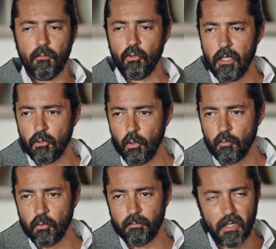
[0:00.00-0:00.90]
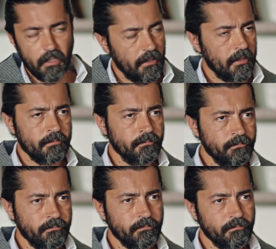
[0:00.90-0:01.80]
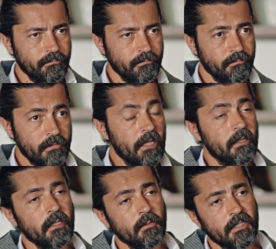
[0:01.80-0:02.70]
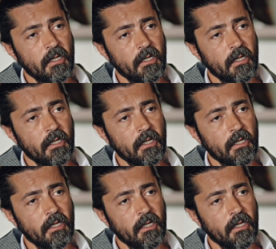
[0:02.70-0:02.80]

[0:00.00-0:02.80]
buraya gömdüğüm paradan, ettiğim